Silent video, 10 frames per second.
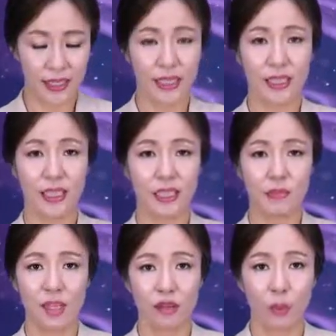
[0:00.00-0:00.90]
실제
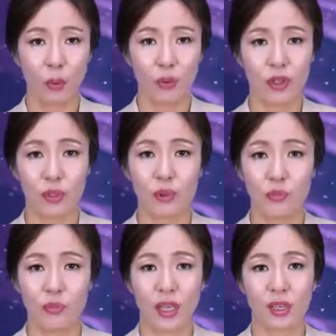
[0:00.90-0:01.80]
심장을 보여드리고
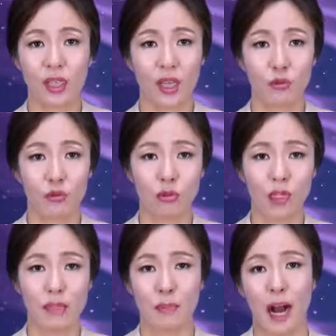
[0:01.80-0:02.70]
싶은 게 제 굴뚝
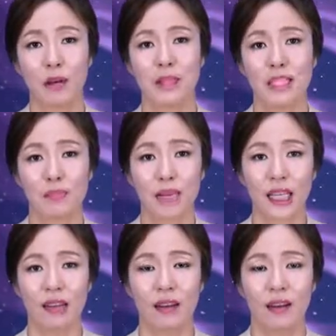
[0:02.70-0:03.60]
같은
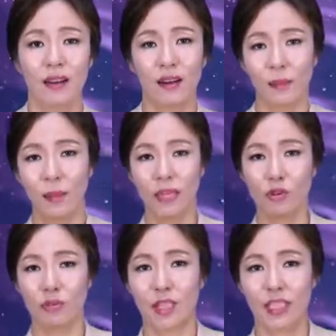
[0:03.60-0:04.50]
마음이지만
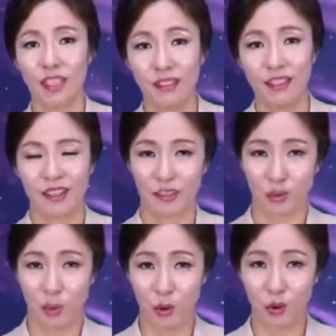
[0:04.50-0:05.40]
뺄순 없잖아요. 그래서
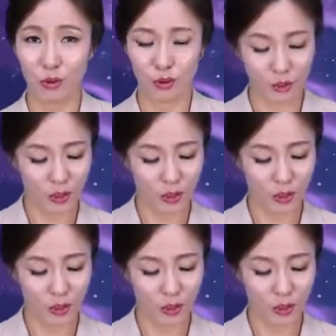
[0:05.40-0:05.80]
모형으로 좀